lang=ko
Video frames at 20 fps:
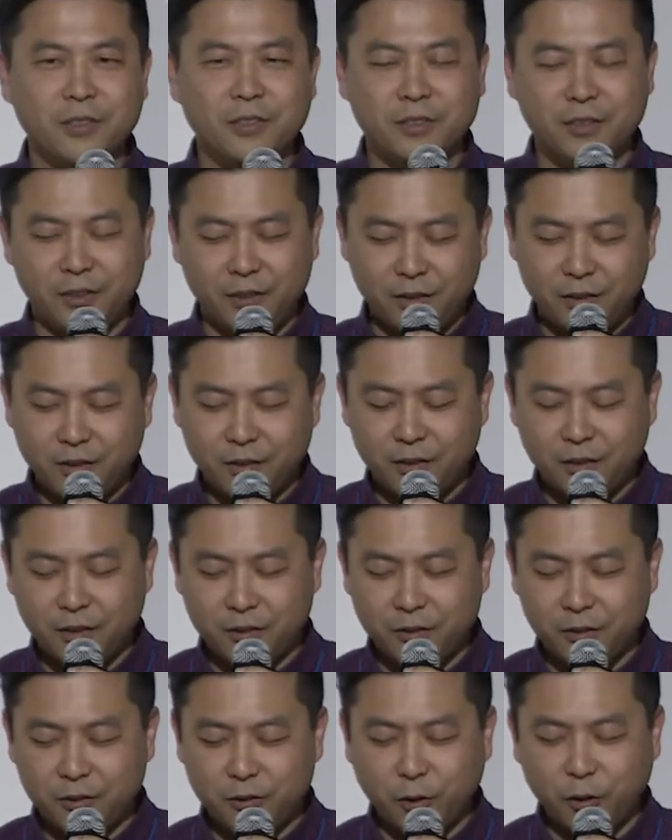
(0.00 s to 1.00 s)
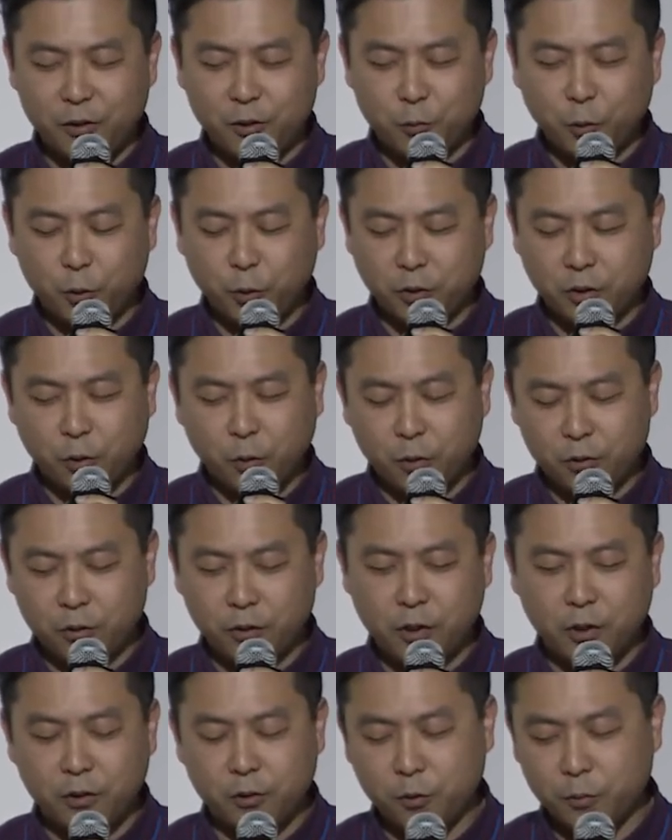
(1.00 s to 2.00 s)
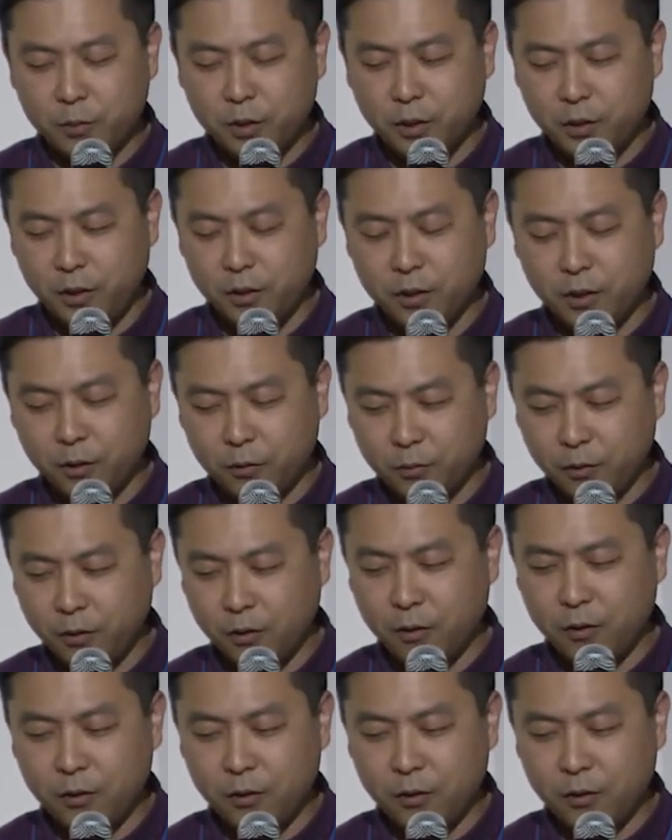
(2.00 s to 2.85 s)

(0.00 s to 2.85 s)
네. 그래서 저희는 보통 이제 쿼터 단위로 플래닝을 하고요.